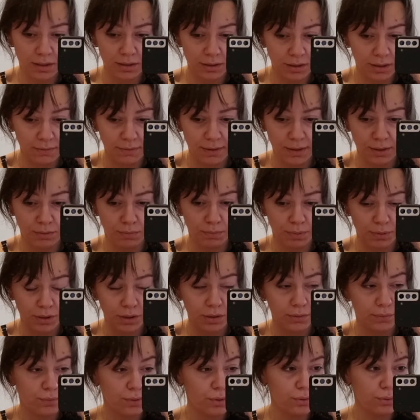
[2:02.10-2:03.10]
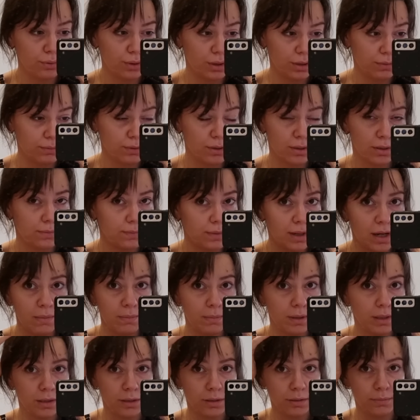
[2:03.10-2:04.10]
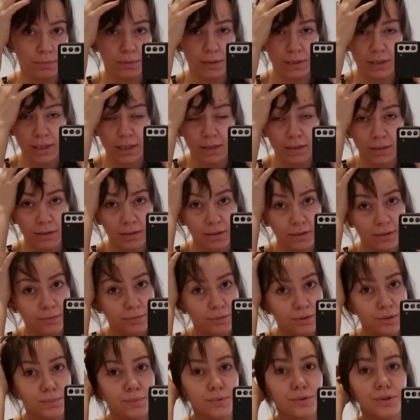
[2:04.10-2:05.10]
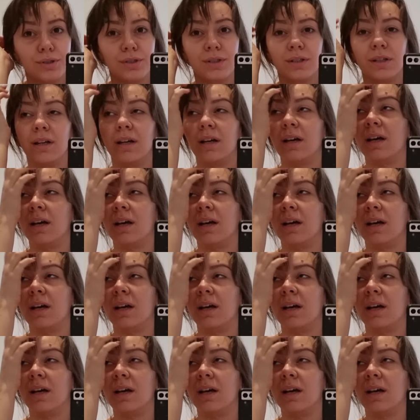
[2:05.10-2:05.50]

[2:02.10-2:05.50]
я разговариваю по телефону или вот с вами, это писец, это невозможно.